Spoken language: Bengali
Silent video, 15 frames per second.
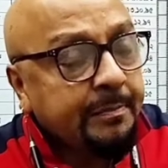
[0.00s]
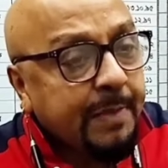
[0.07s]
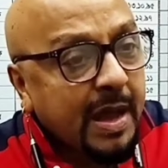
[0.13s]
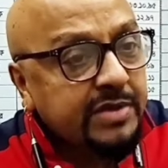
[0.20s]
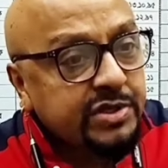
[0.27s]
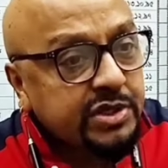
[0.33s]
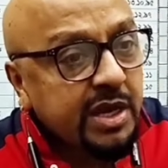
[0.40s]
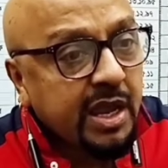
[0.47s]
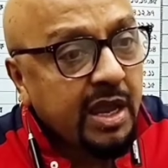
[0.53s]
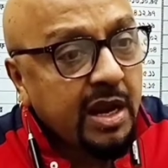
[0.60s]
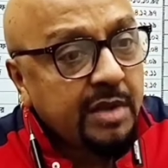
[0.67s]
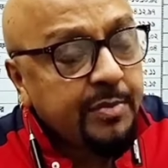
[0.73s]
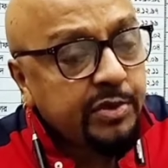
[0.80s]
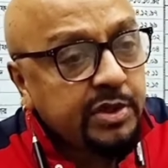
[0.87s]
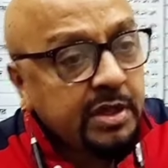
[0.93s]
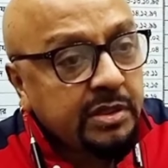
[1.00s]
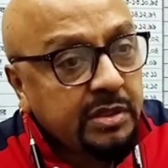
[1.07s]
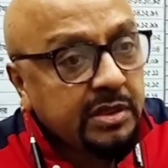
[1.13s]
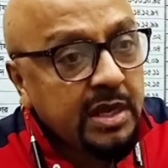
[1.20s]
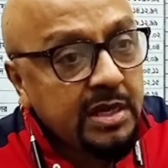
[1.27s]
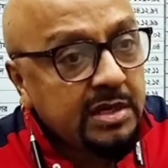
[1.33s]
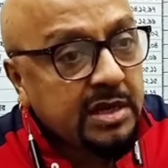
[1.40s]
পাঁচটা খেলার মধ্যে
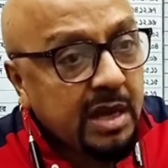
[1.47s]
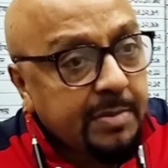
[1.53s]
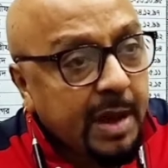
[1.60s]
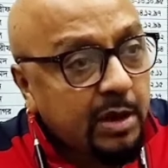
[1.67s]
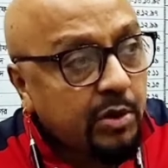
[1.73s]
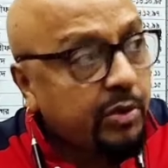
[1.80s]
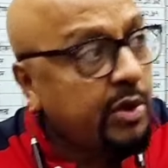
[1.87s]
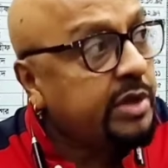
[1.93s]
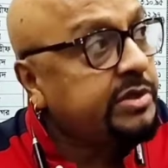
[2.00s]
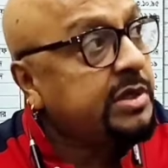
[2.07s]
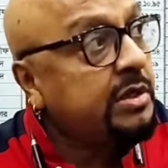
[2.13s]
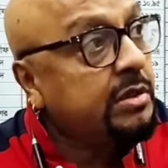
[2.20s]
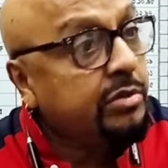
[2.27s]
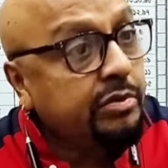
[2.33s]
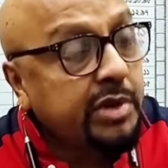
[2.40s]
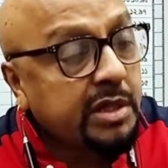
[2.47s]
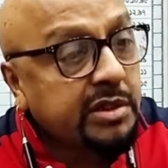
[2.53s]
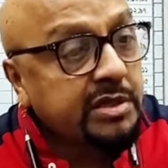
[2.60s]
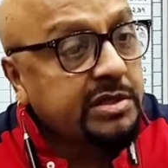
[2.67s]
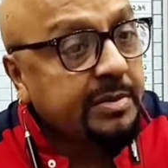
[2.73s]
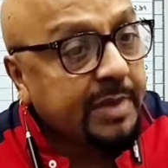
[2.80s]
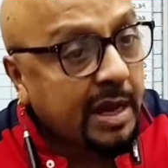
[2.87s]
তিনটা ভালো করেছে দুটাতে
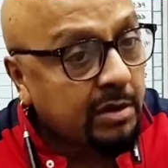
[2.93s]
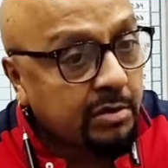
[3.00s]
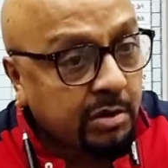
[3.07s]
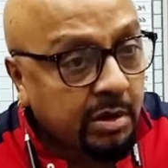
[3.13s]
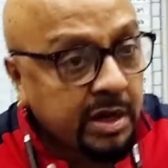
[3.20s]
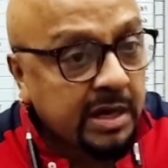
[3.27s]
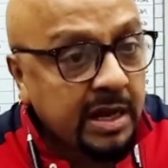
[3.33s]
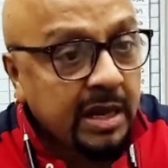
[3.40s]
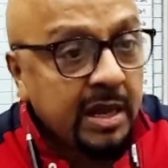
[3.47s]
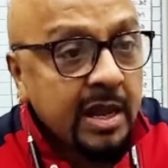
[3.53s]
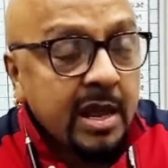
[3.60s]
সে ভালো করেনি